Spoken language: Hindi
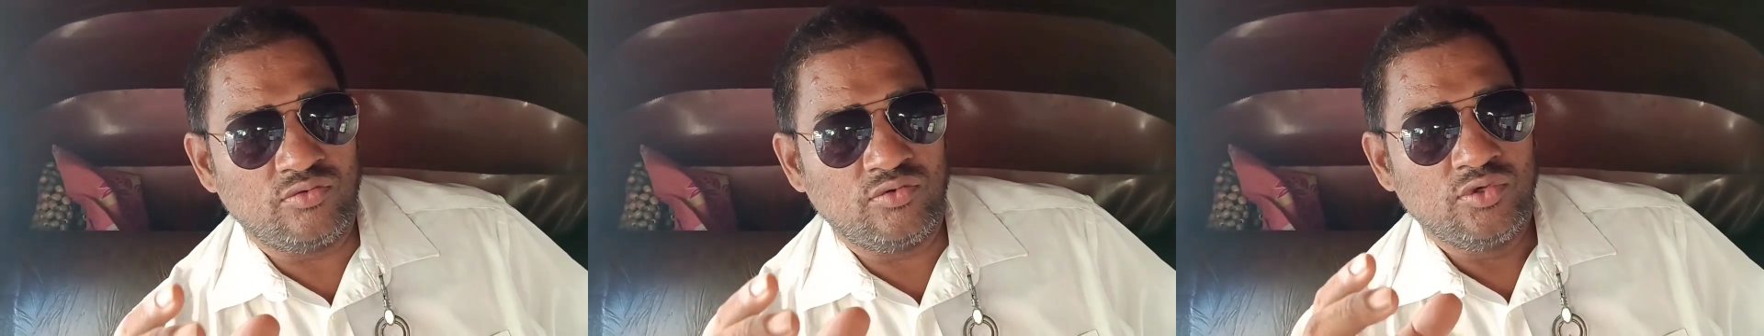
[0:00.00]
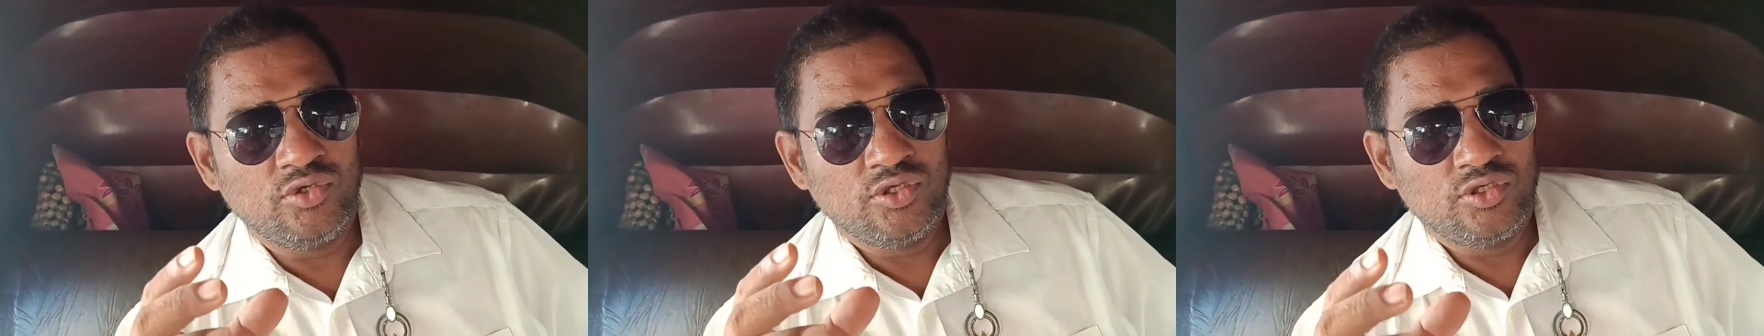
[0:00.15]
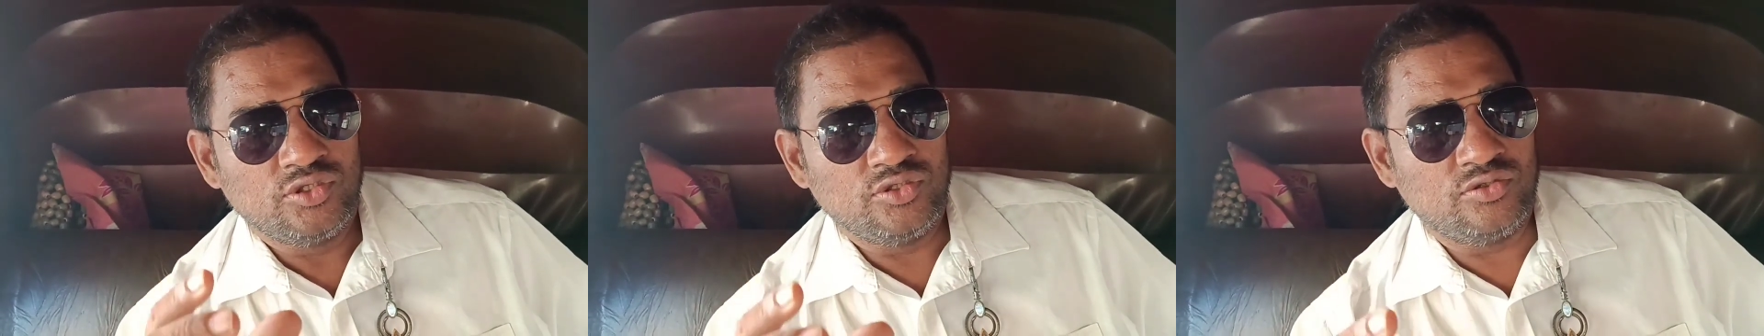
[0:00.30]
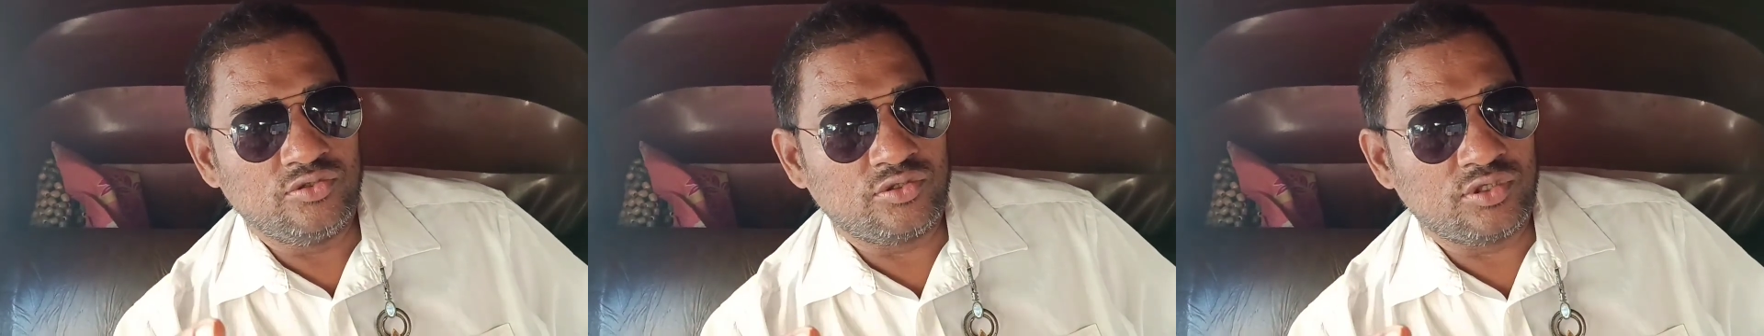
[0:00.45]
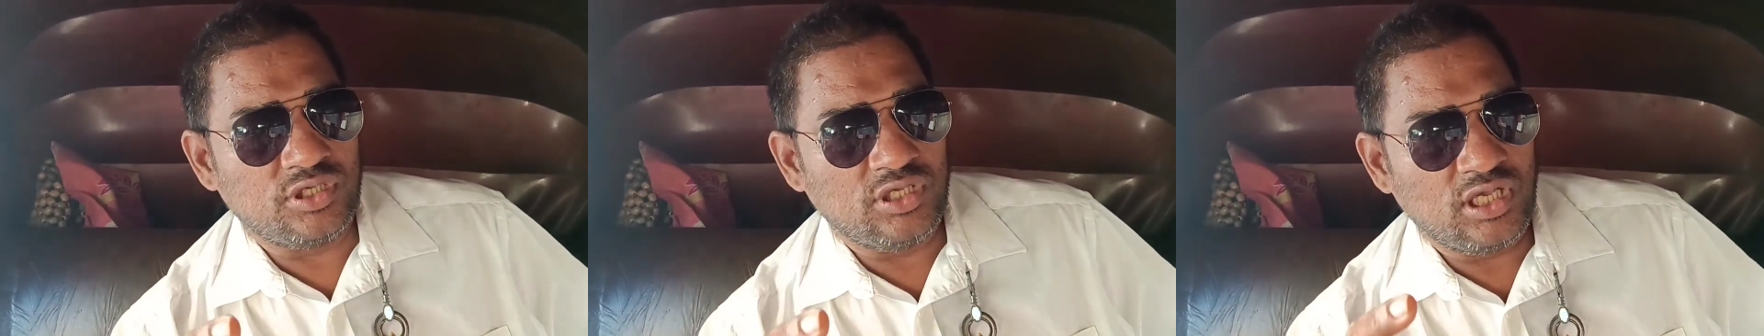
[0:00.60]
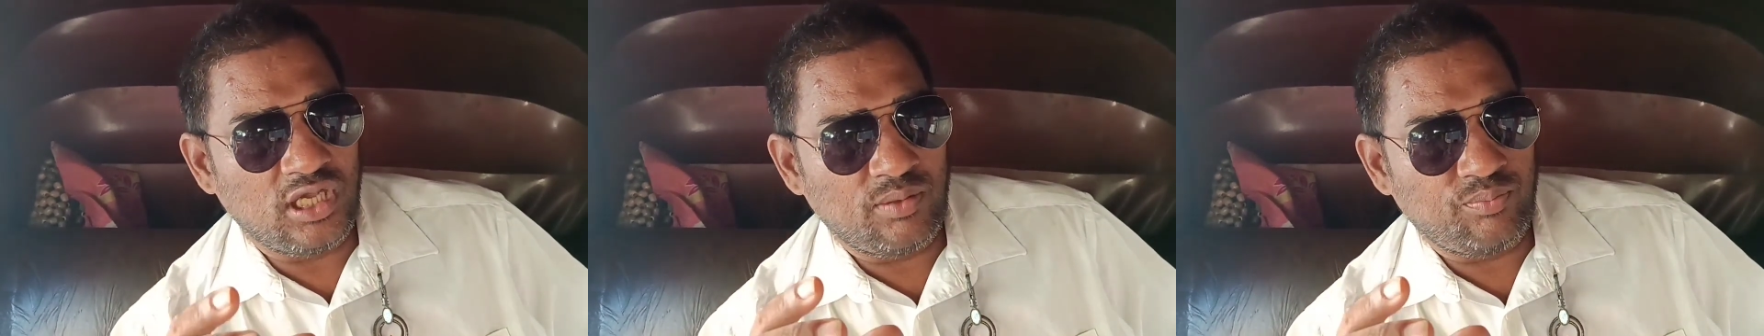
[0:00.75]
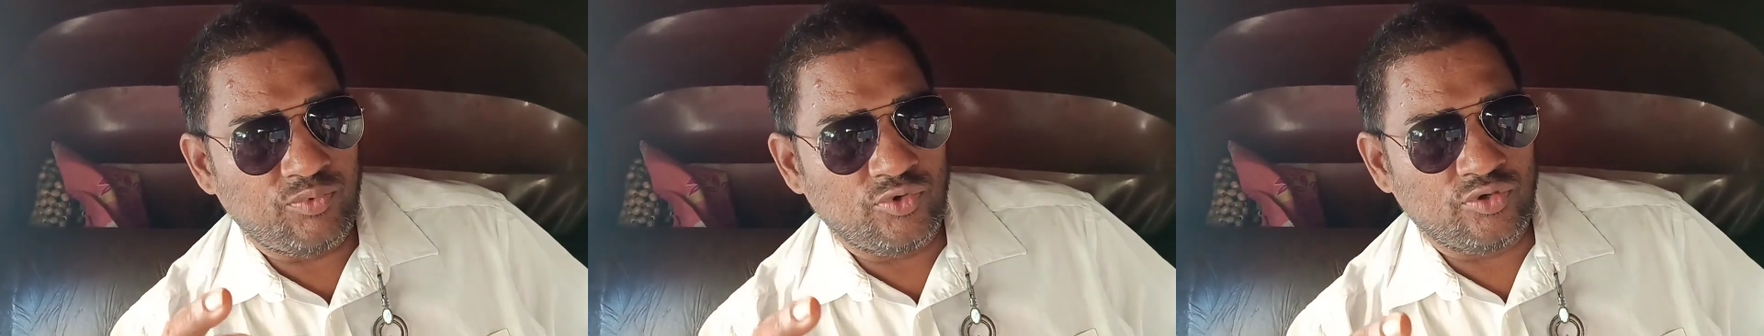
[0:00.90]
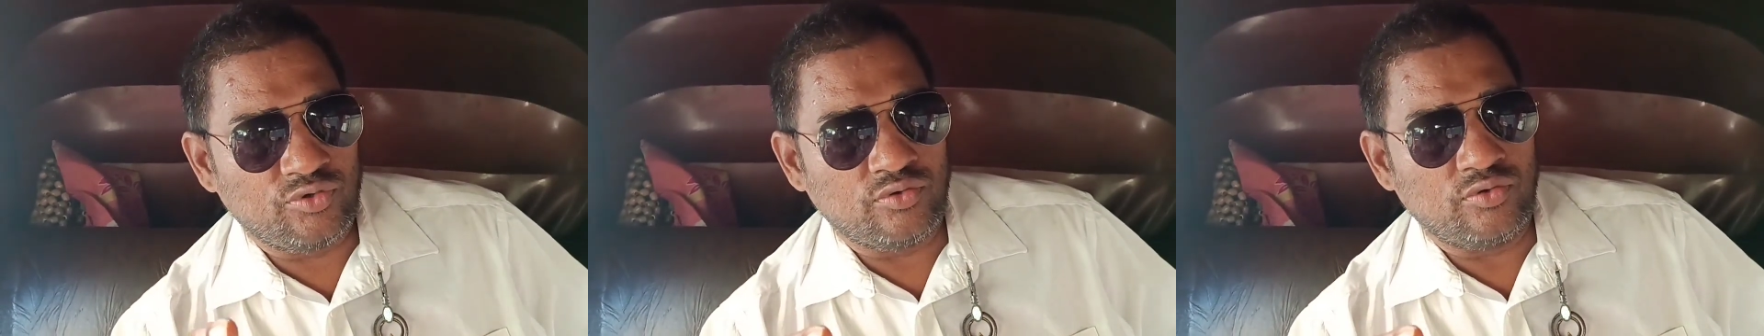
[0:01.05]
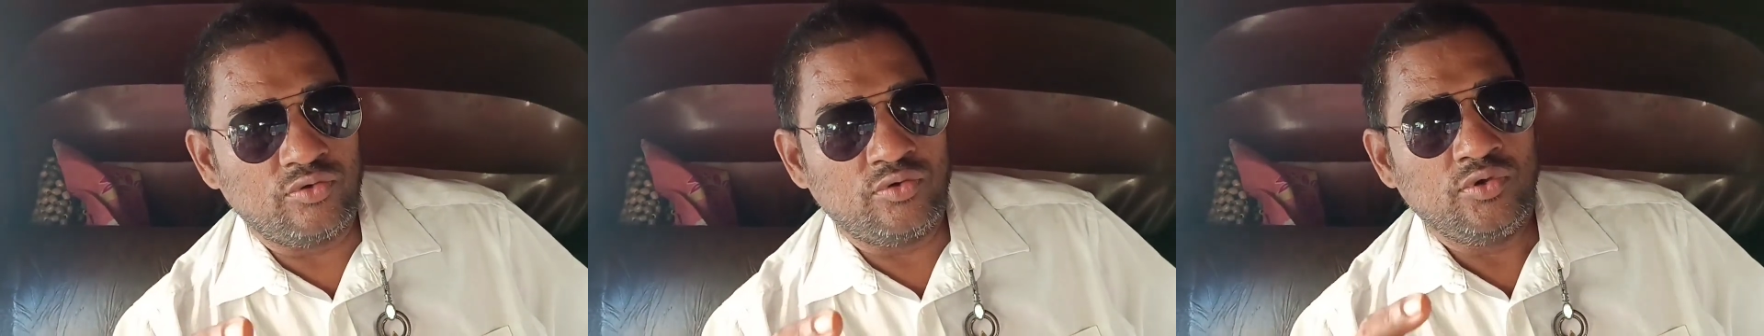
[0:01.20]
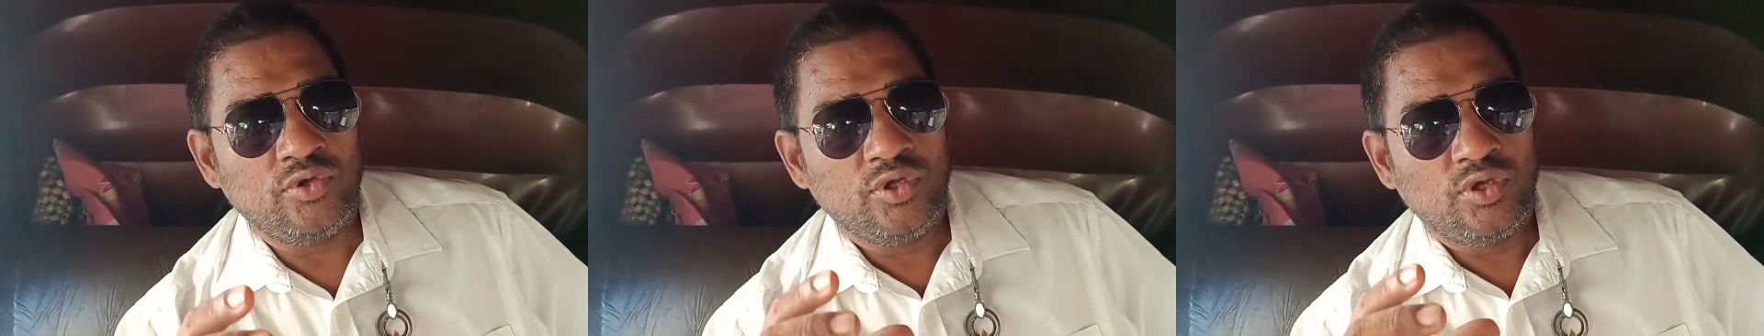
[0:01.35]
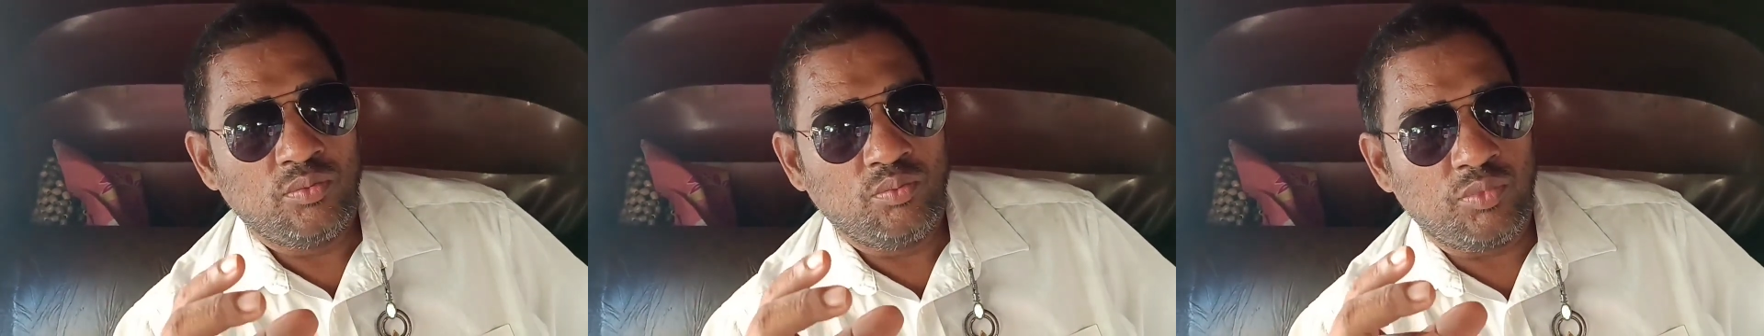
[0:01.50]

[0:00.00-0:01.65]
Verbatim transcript: हूं जो कि आप लोग को